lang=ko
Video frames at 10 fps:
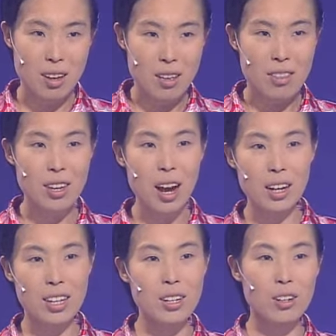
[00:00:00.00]
네가
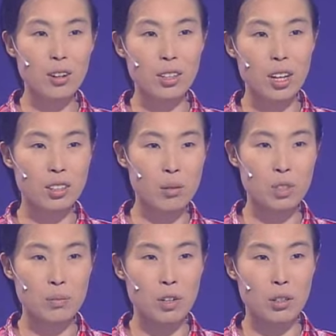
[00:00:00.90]
길거리에서
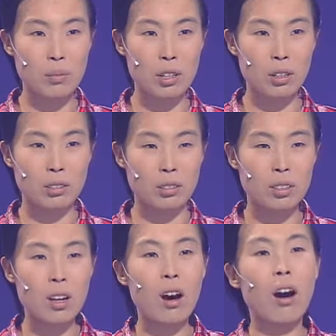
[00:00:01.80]
음식 먹으면
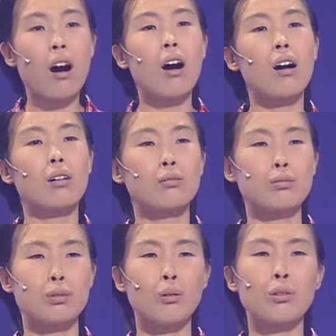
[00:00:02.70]
아,
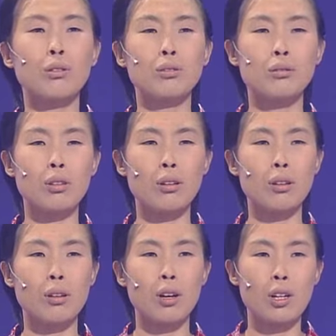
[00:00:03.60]

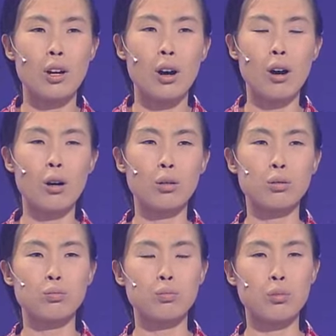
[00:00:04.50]
연예인인데 아,
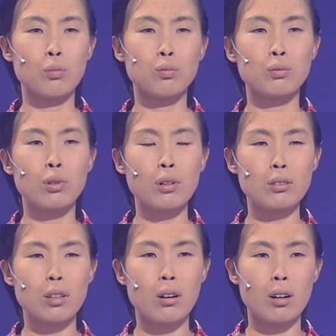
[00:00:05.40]
너무
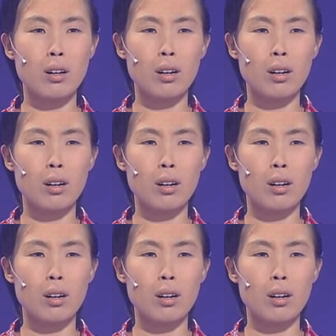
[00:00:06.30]
불쌍하다.